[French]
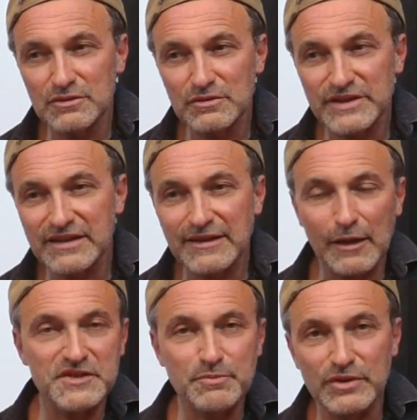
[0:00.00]
des guitares
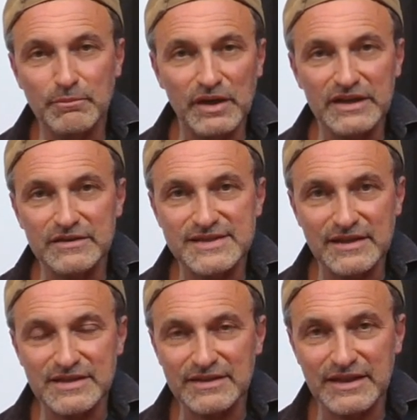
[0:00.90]
un petit peu hybrides,
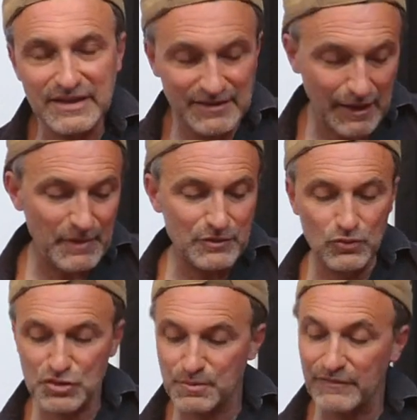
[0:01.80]
c'est-à-dire des guitares
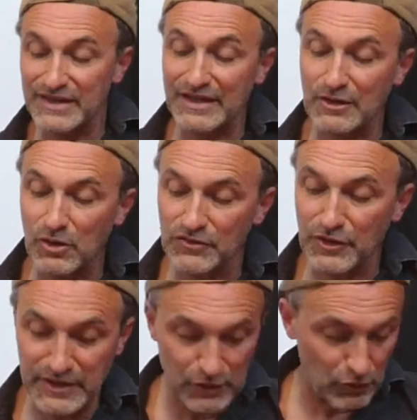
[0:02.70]
manouches mais avec des cordes
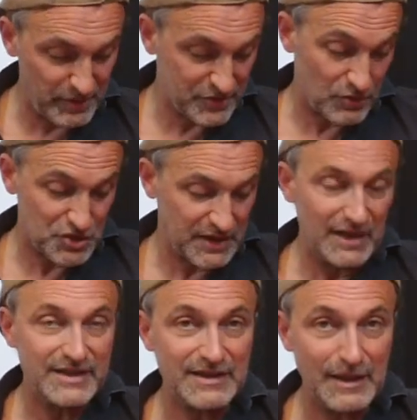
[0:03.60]
en nylon, parce qu'en
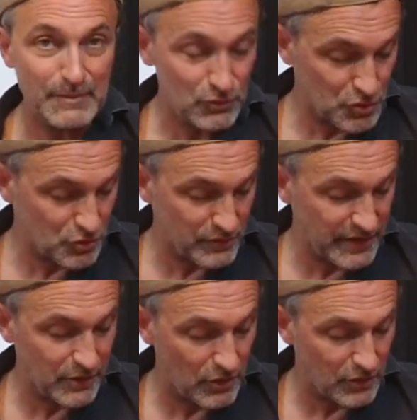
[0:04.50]
général les guitares manouches ont
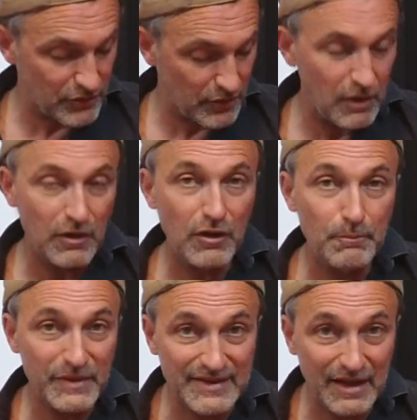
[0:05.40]
des cordes en
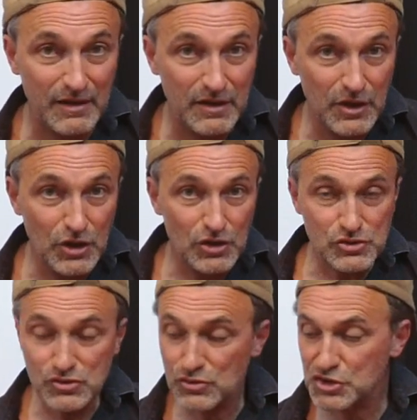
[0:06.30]
métal.
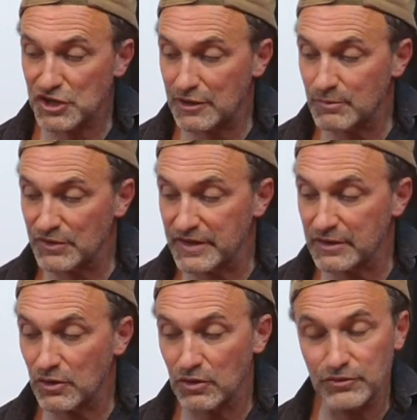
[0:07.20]
Ce sont généralement des
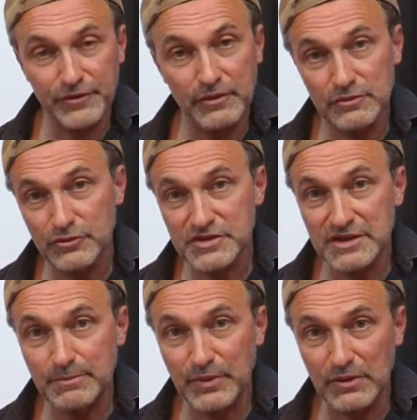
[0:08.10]
cordes de,
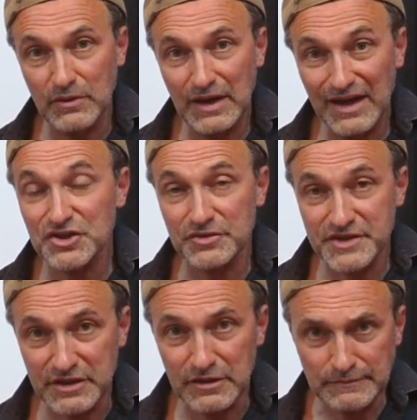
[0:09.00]
type euh,
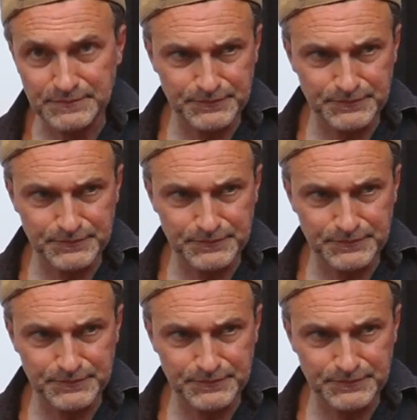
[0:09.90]
argentine.